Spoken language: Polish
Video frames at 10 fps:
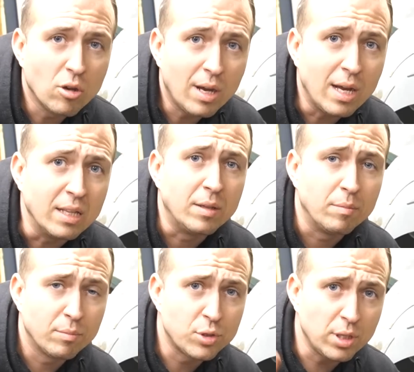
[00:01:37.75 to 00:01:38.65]
Kochani,
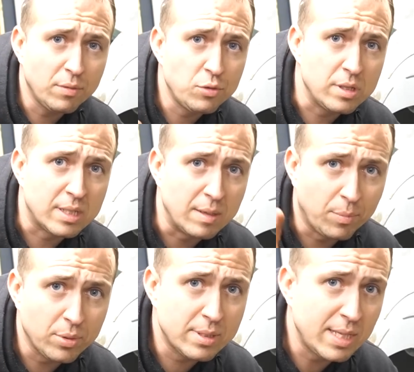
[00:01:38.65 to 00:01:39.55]
przede wszystkim
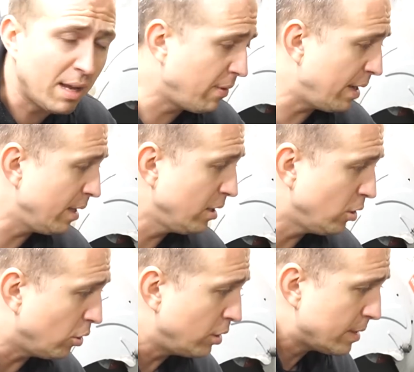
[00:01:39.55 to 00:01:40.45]
podstawa
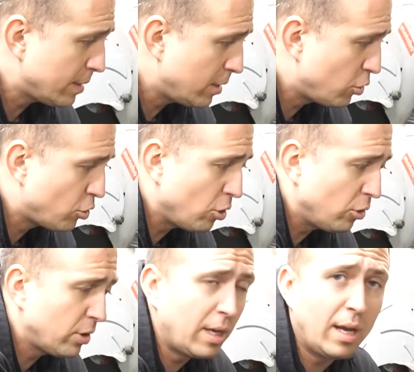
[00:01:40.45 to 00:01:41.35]
to jest
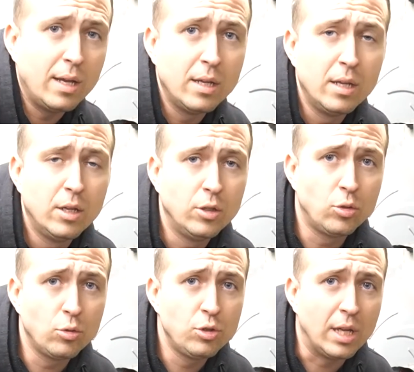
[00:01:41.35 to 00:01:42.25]
szczotka
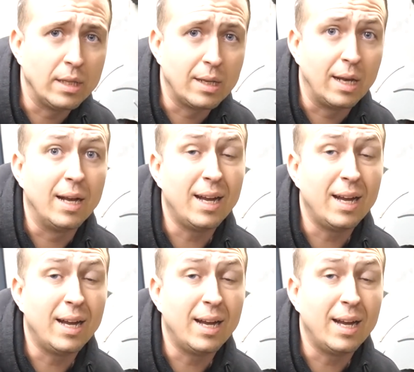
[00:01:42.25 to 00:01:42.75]
drucianka,